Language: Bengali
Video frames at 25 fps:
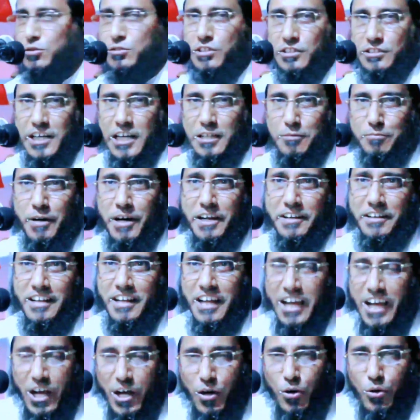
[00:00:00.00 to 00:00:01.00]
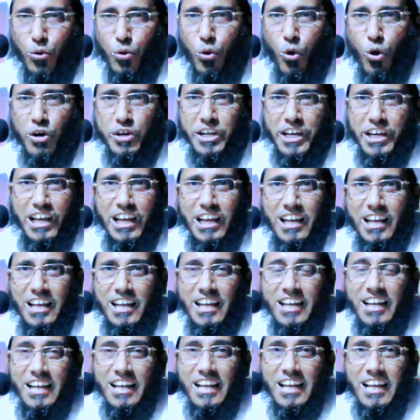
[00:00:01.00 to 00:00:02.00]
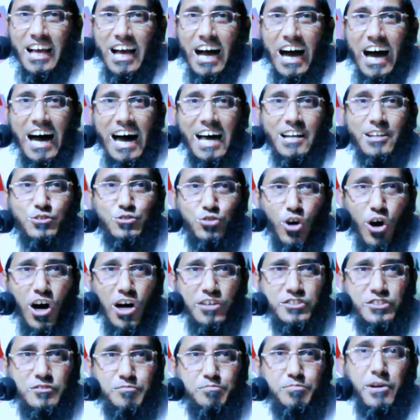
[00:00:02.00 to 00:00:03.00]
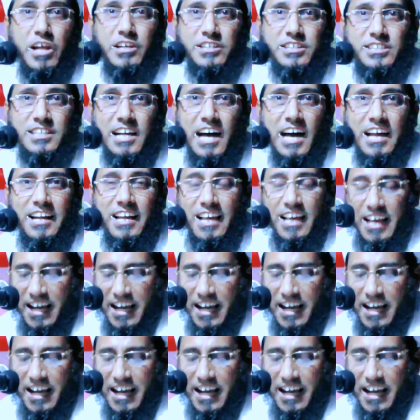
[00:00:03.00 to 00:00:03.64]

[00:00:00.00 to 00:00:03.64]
মধ্যে দেখবেন উকিল আর জজ প্রেস্টার